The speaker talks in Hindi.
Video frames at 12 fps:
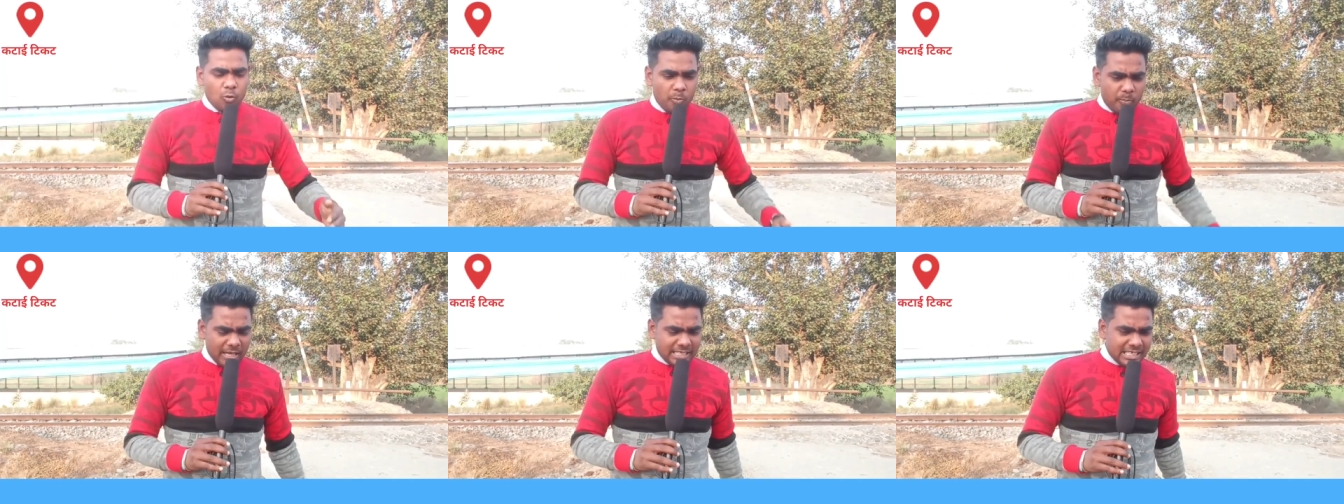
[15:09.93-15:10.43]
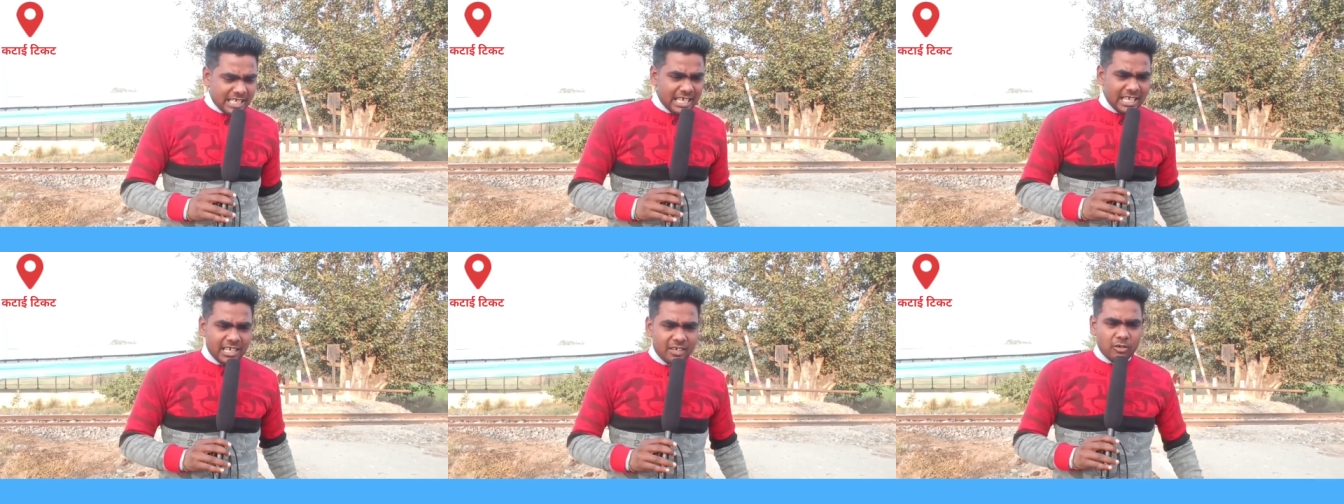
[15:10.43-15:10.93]
ऊपर से
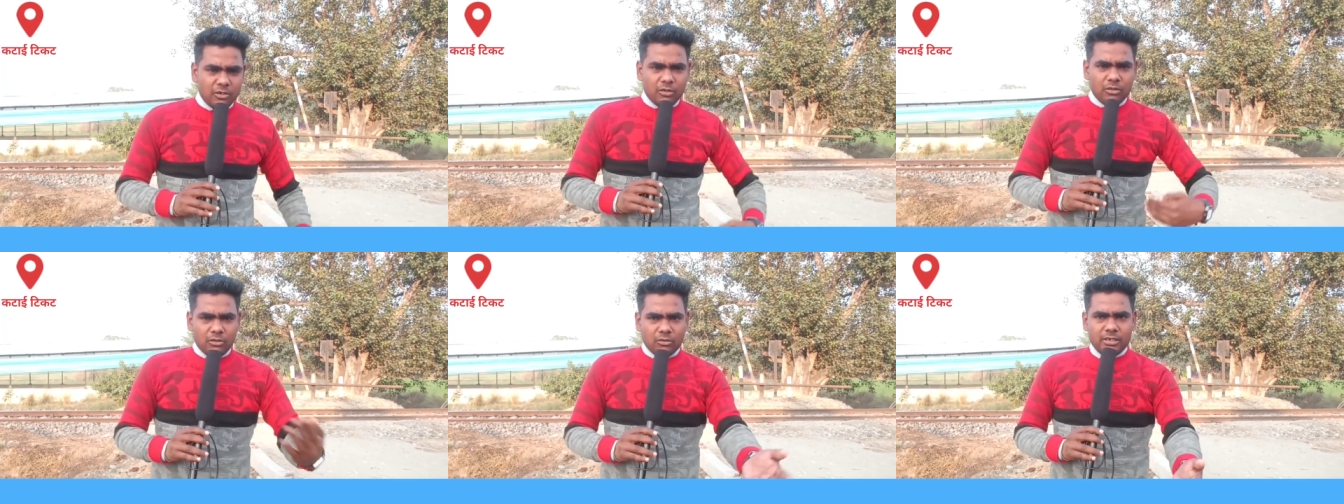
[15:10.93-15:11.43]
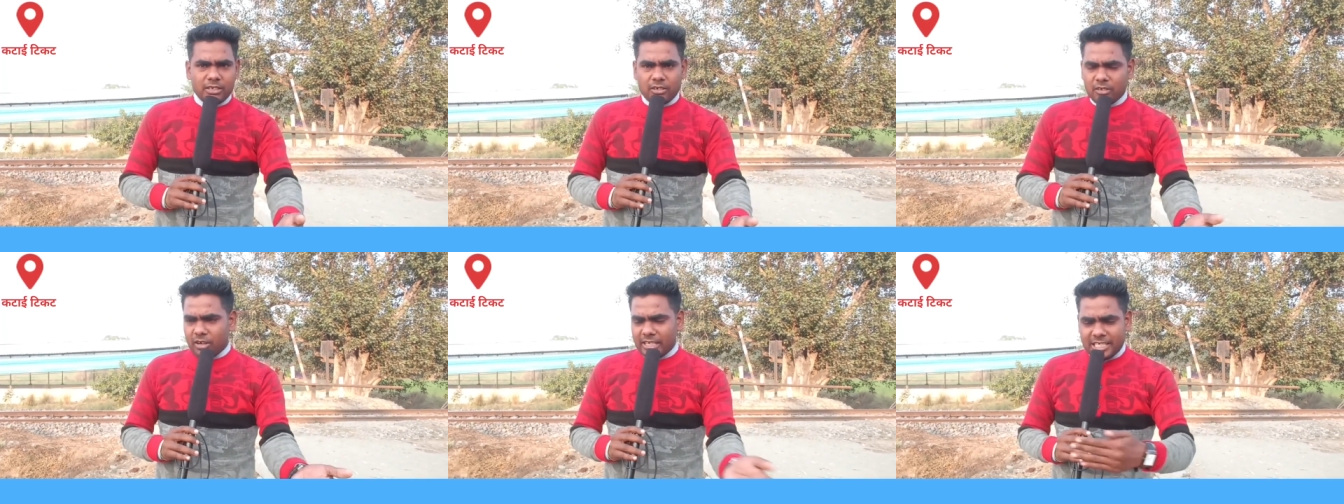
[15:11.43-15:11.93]

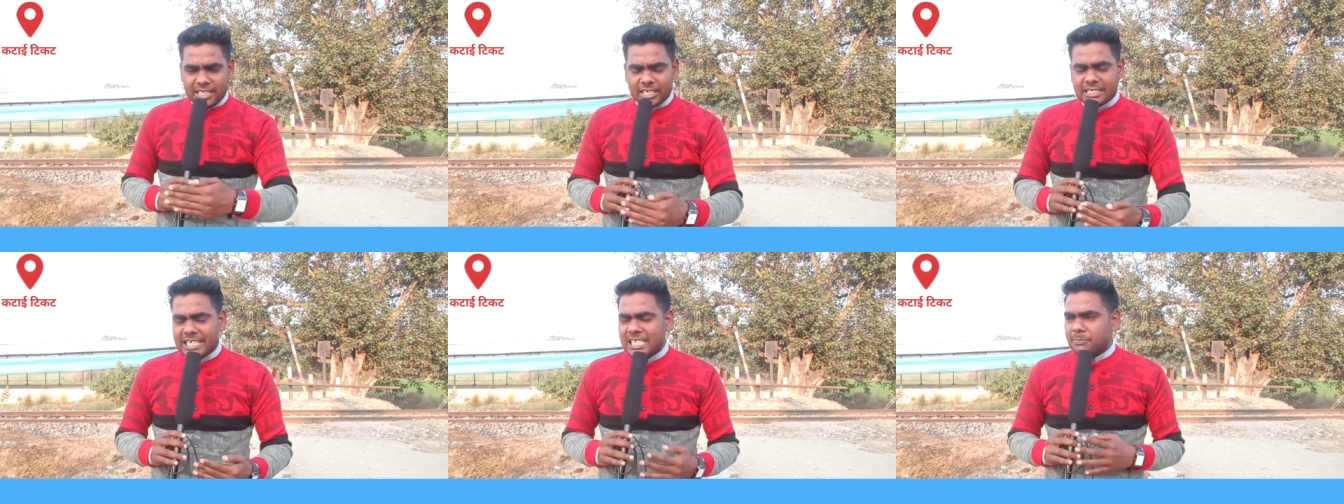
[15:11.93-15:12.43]
और इधर से